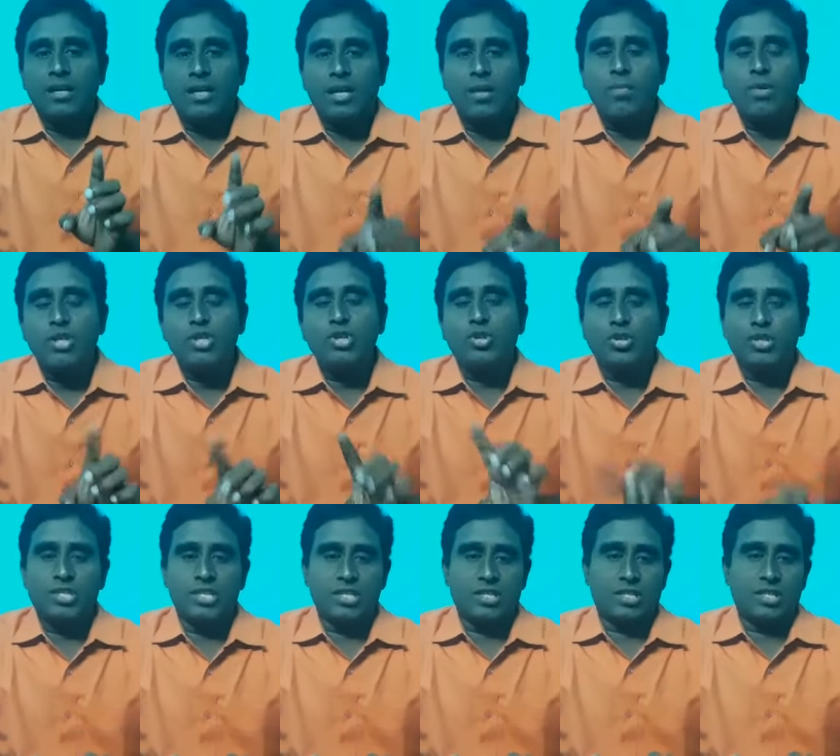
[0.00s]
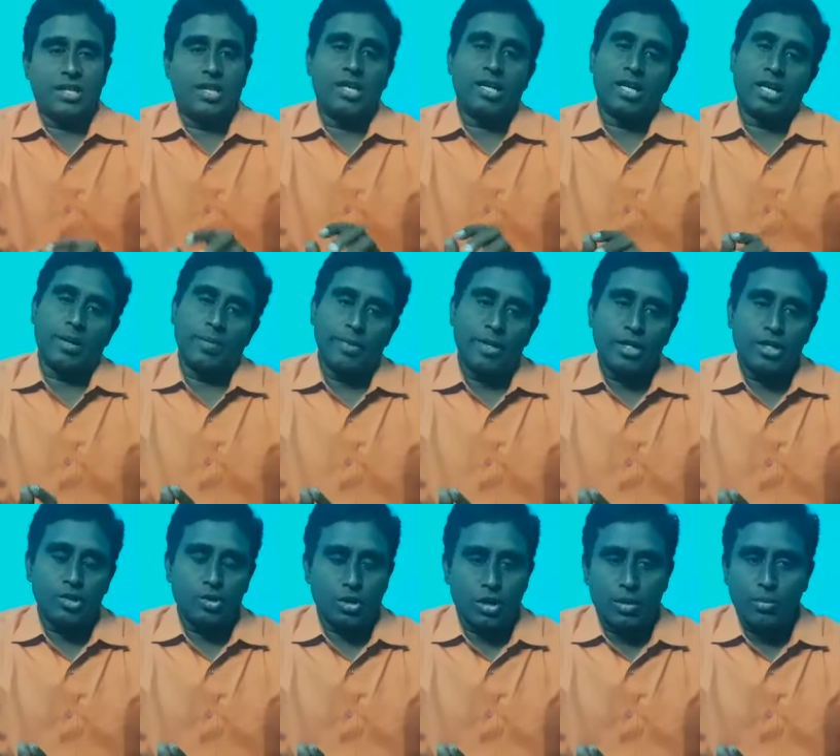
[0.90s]
ட்ரிபிள் ஜீரோ சிக்ஸ் என்ற
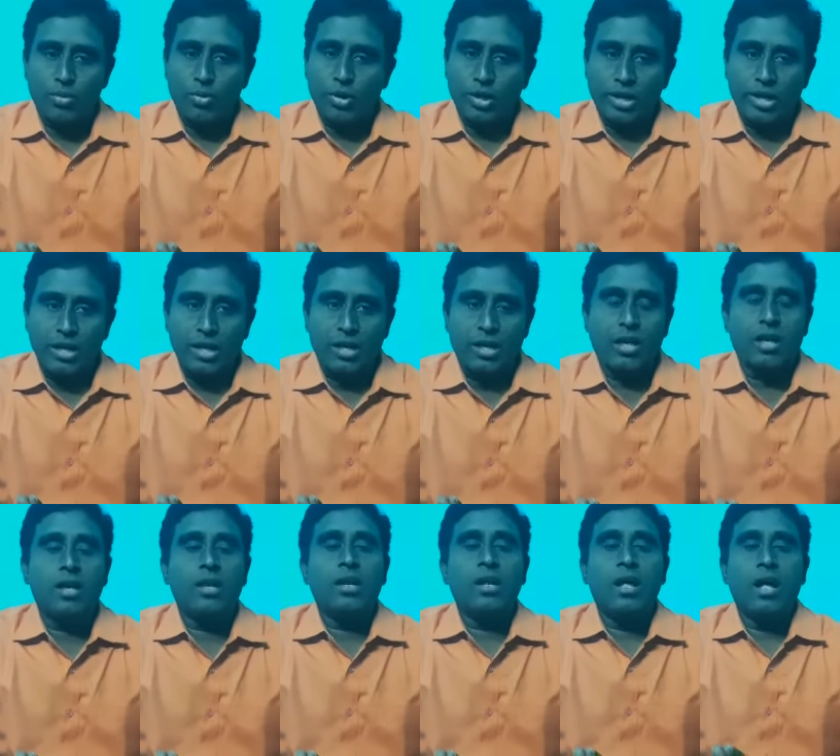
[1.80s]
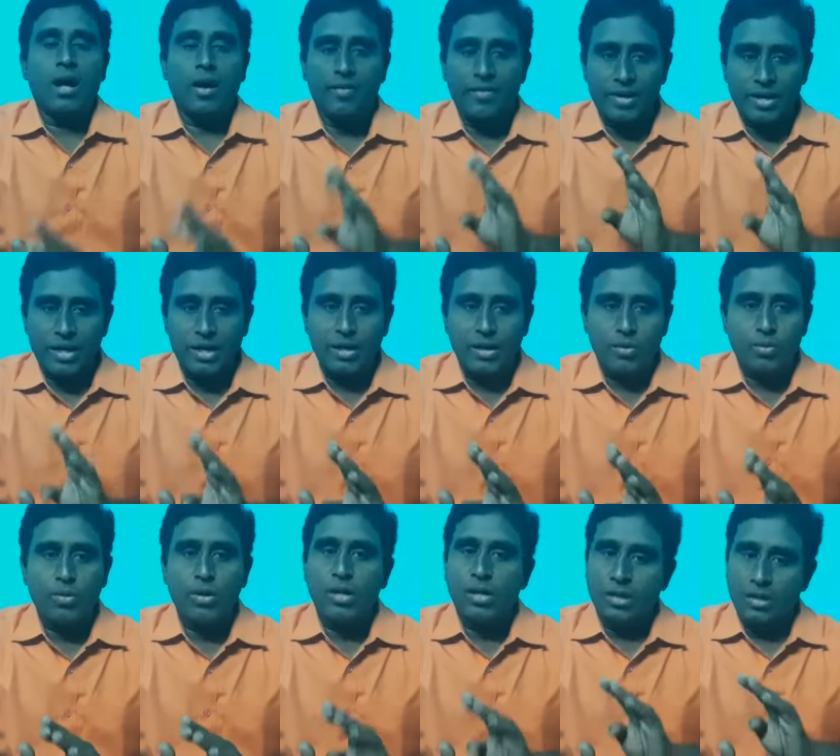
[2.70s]
நம்பருக்கு தொடர்பு கொண்டிருக்கிறதனால் அவர்கள்
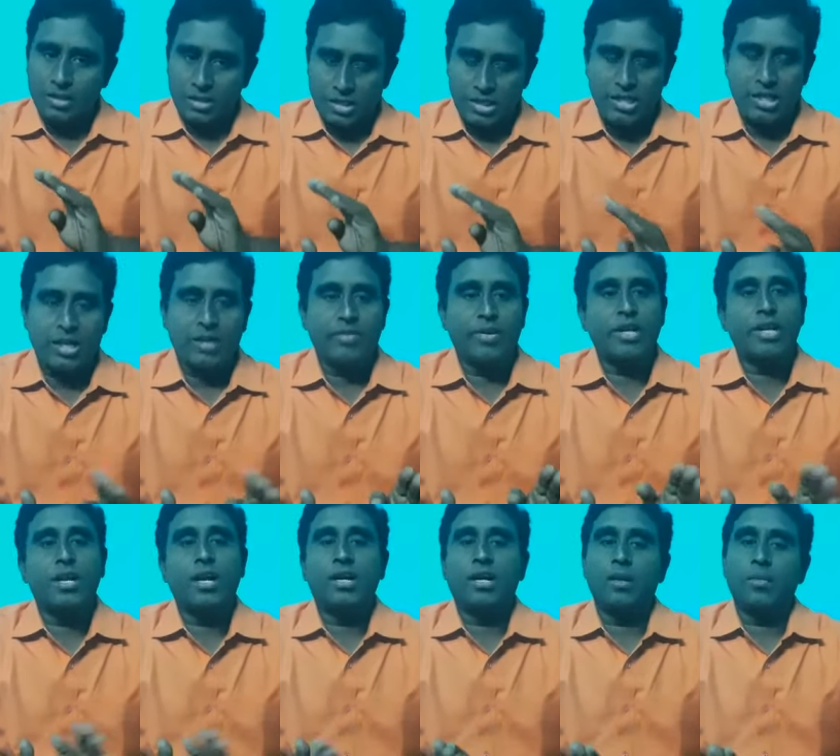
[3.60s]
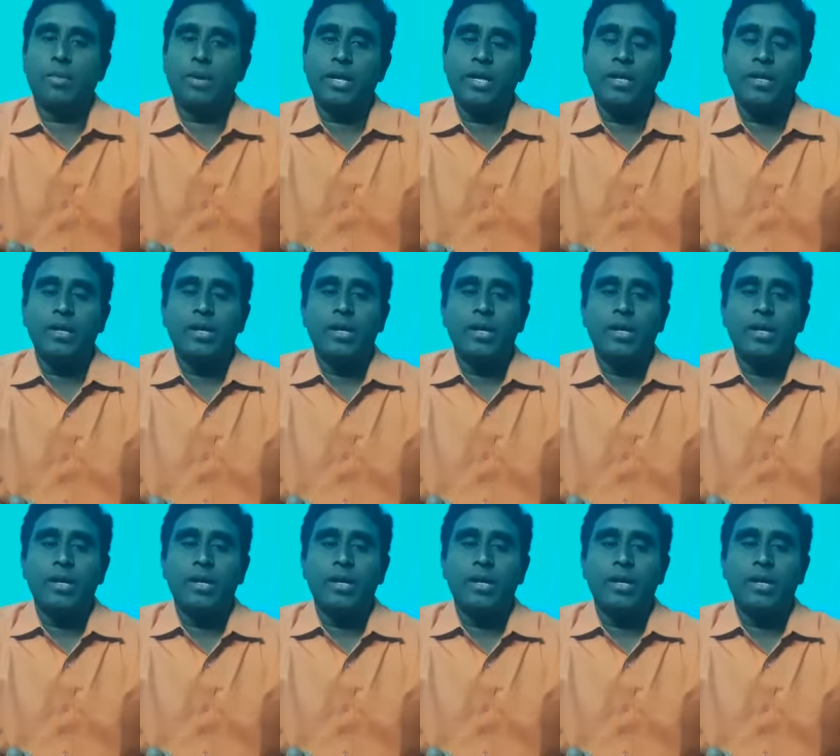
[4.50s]
உங்களுக்கு சரியான வழிகாட்டல் படி